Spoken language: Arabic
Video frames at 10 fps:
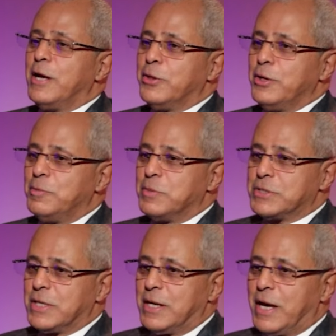لهذه
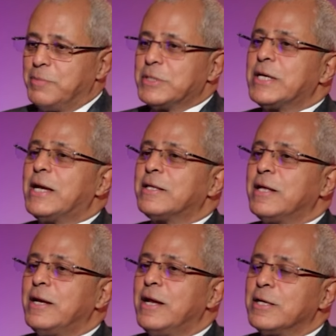المسألة مسألة
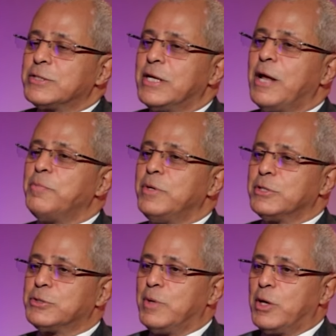السلام
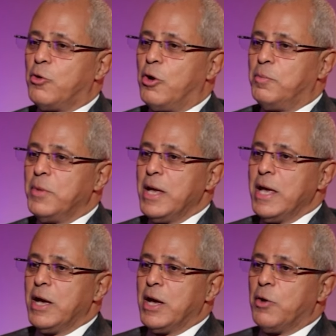بالنسبة لهم
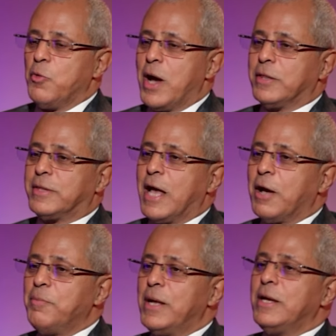هو أن
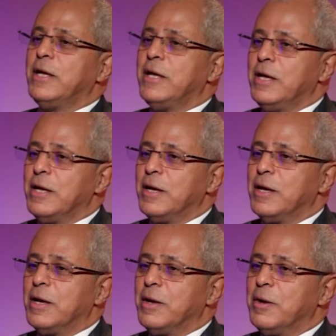تقبلي
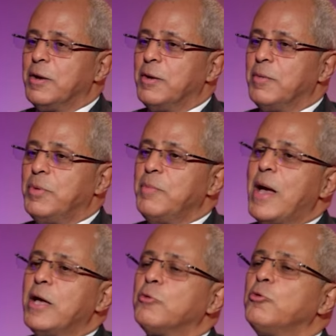
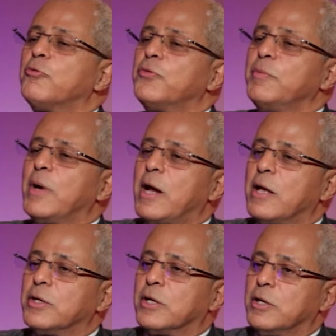بما يدور في
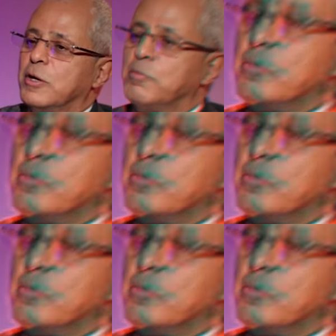مناطقها